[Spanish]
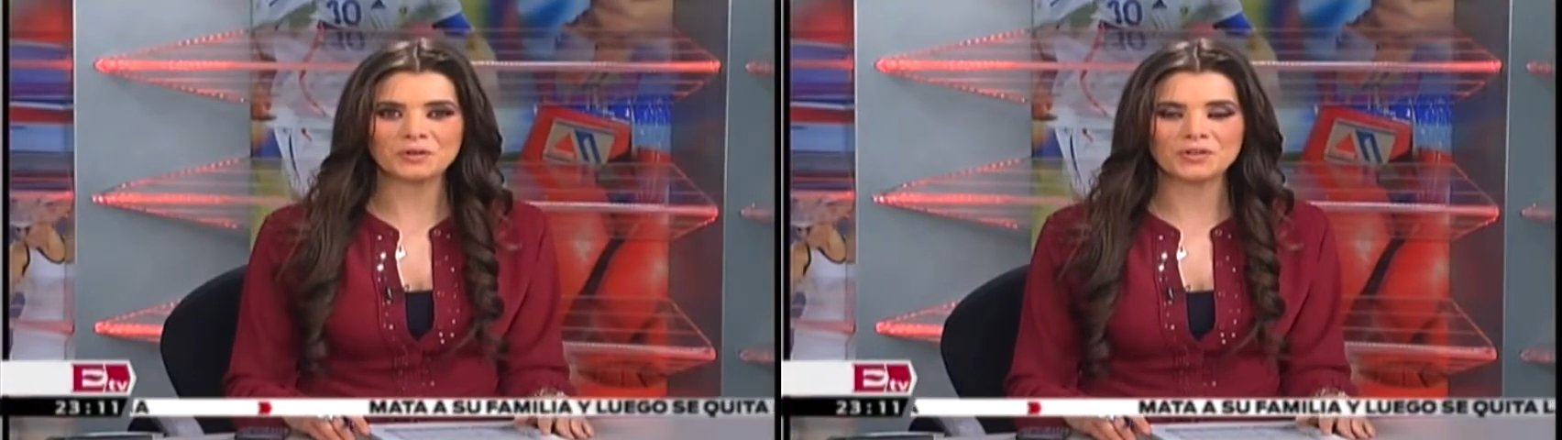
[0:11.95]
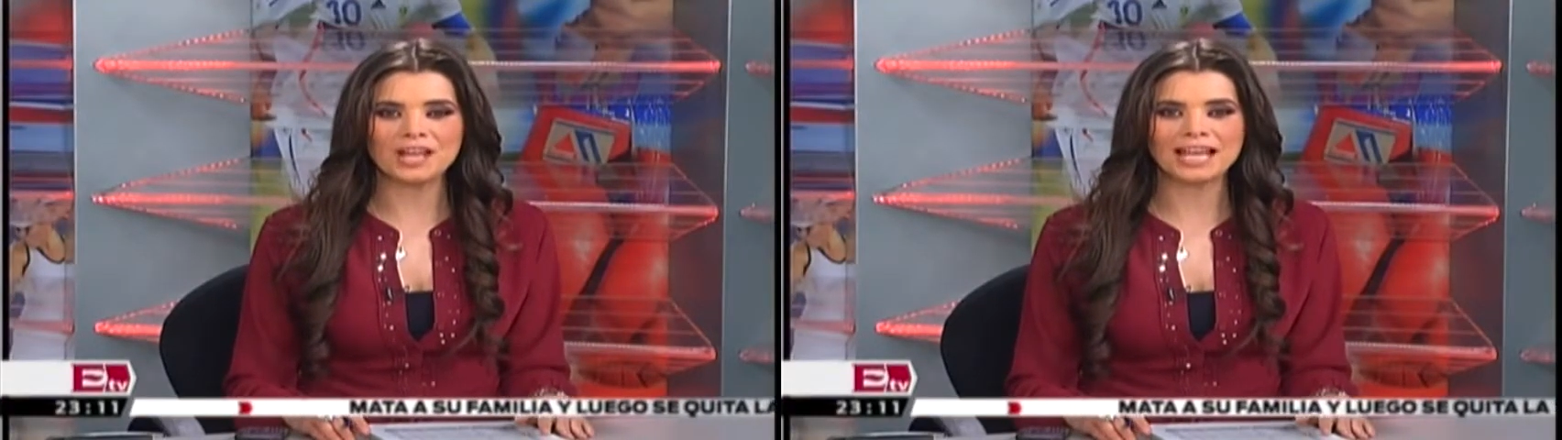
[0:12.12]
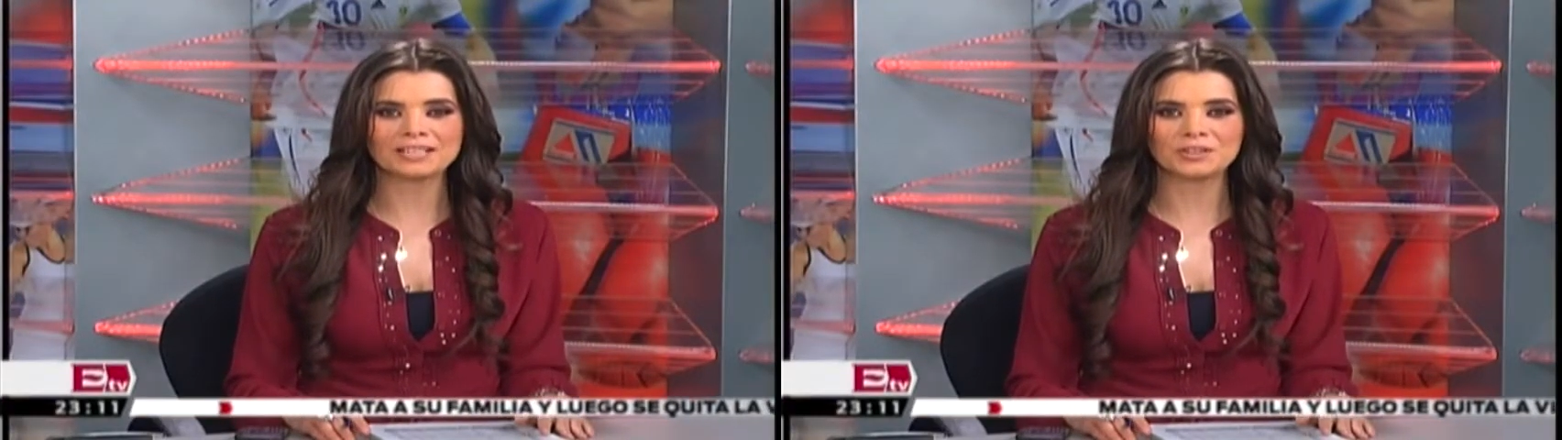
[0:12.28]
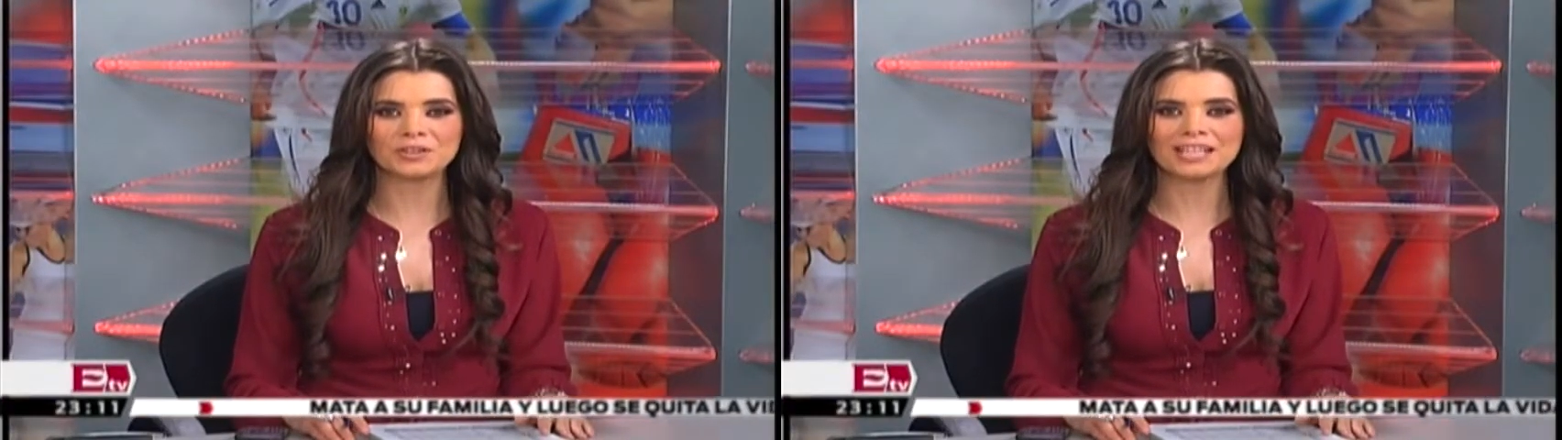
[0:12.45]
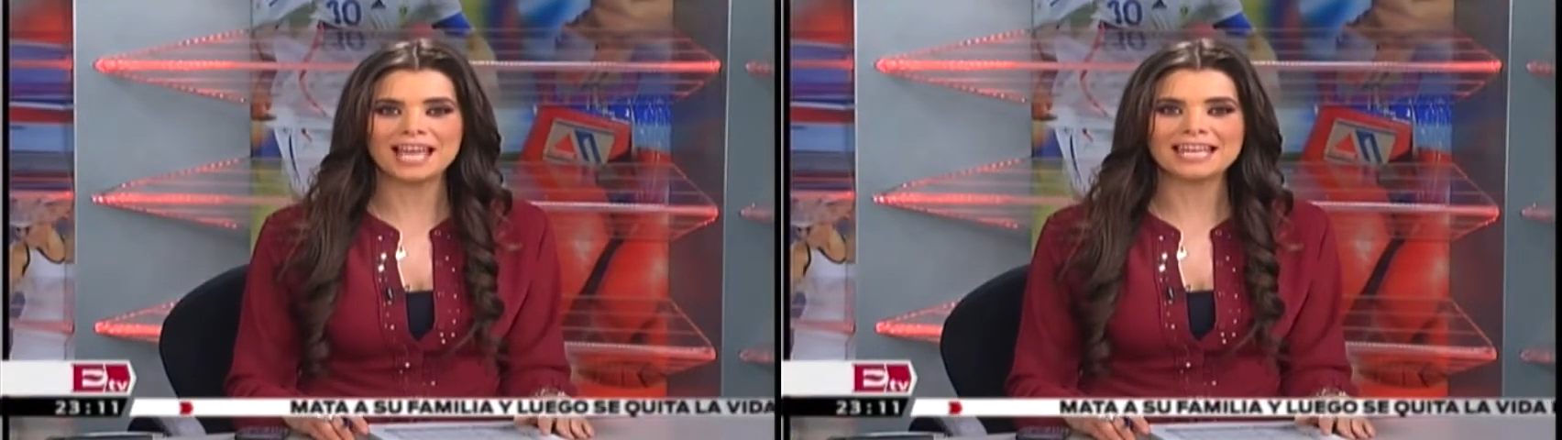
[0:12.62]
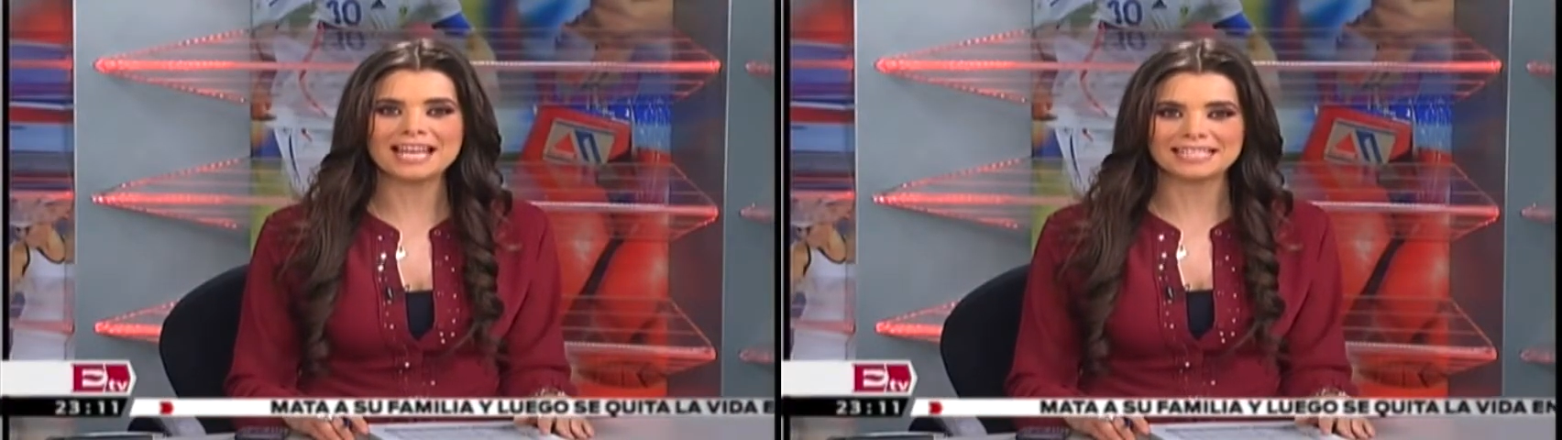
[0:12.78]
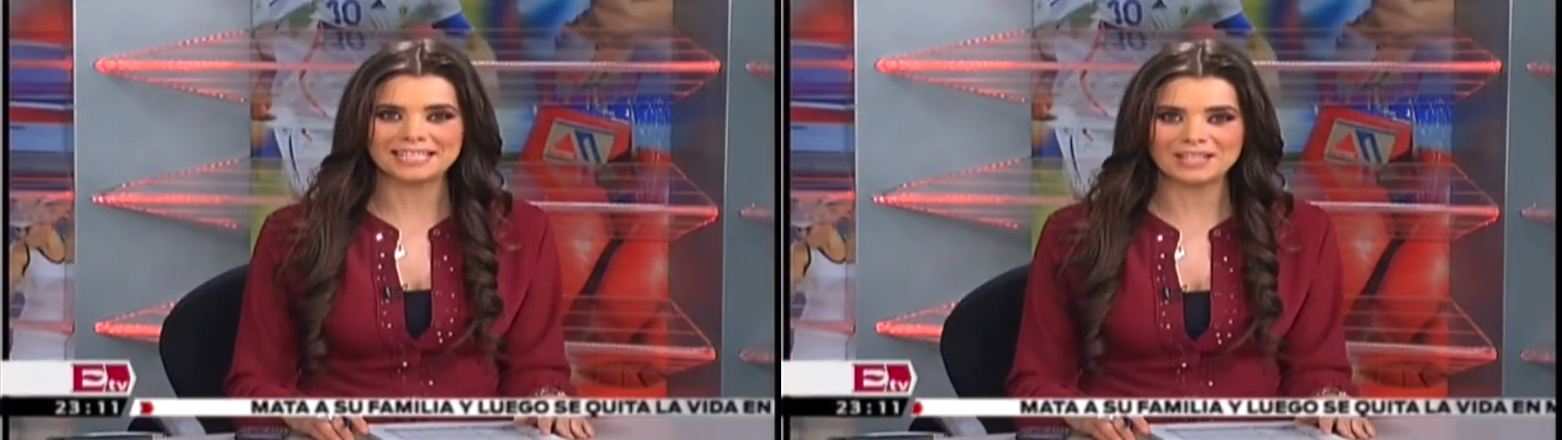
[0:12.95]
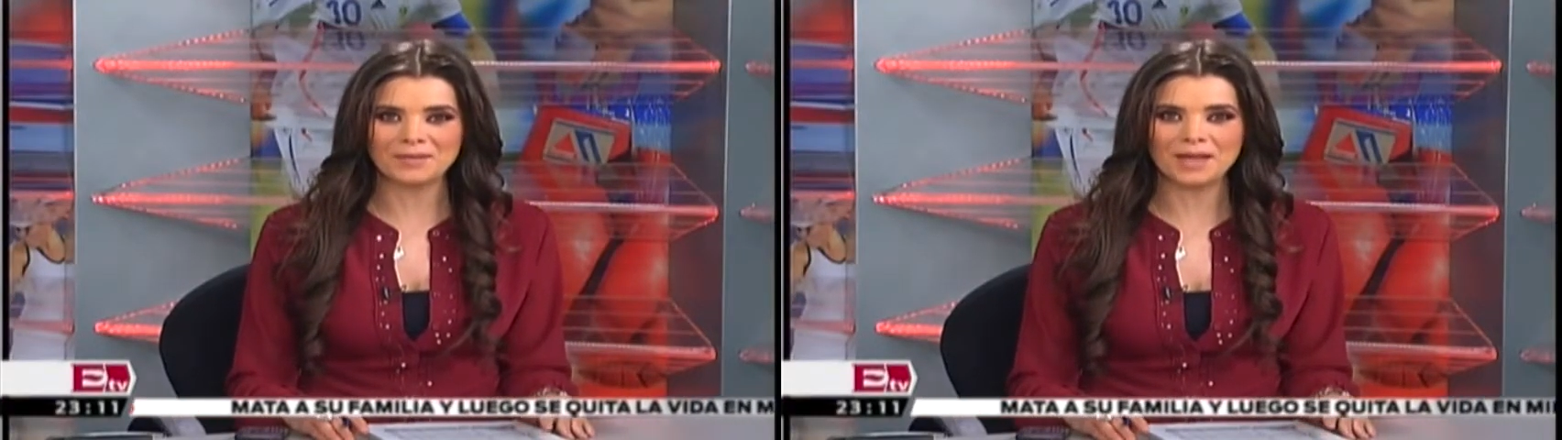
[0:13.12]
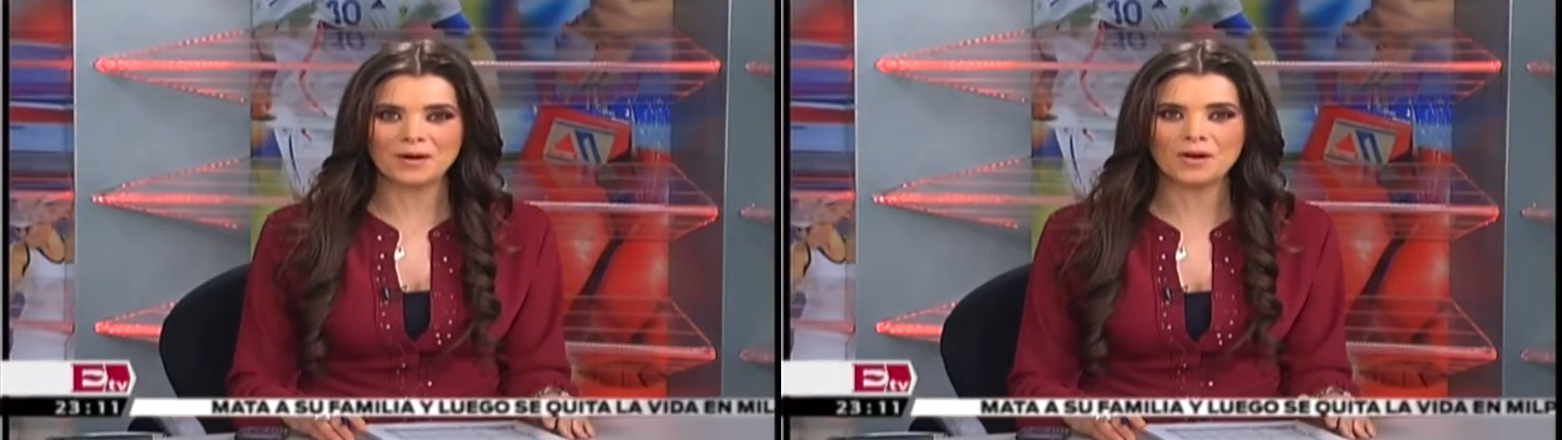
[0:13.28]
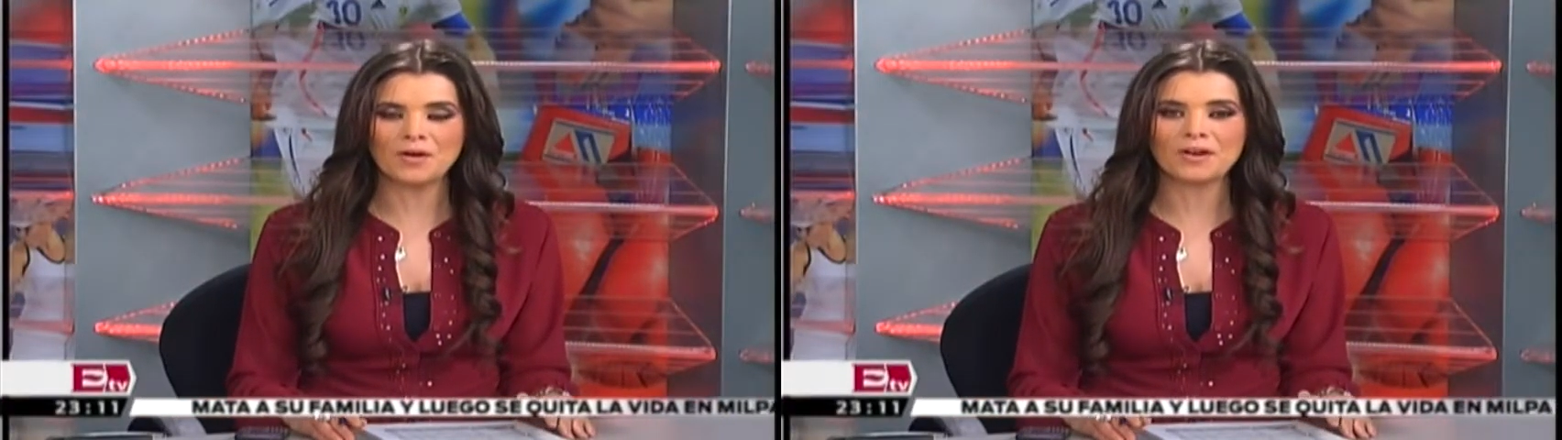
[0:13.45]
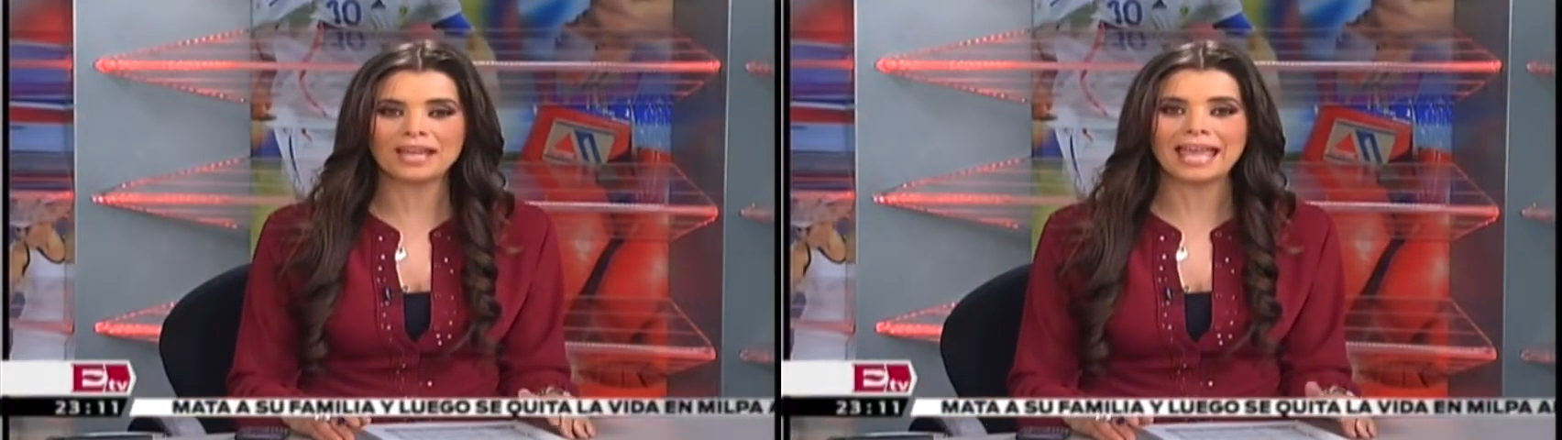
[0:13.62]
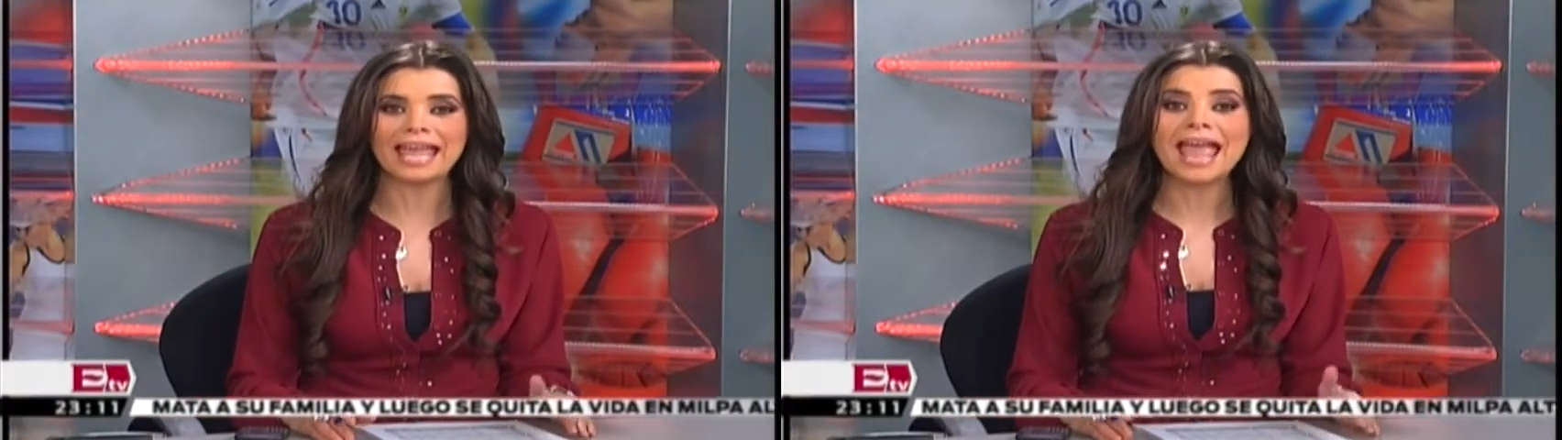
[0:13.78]
con el accionar y el sistema de
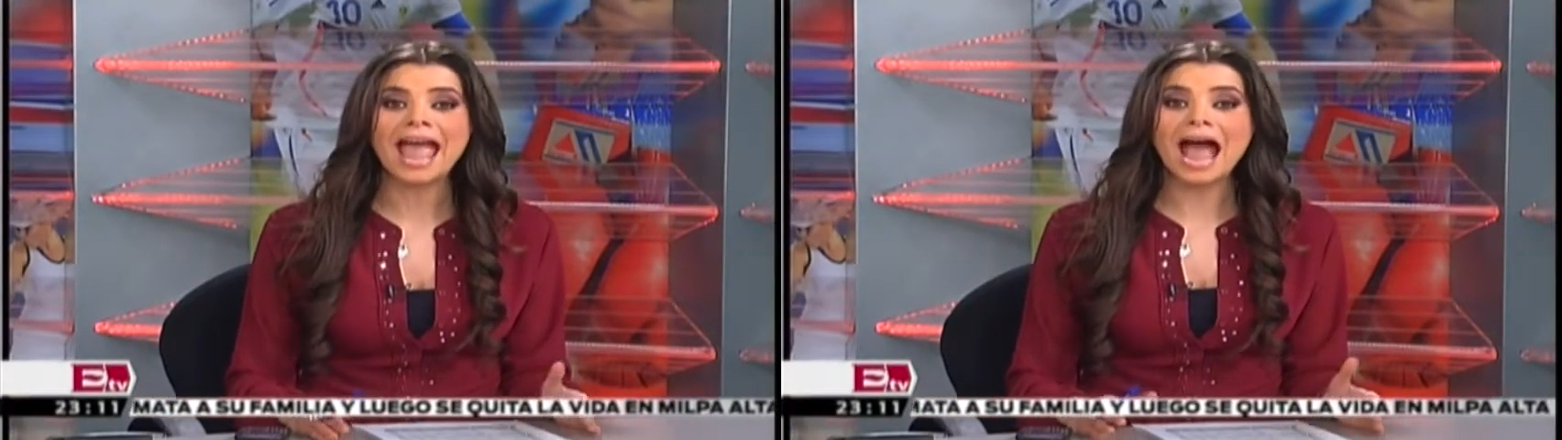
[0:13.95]
juego que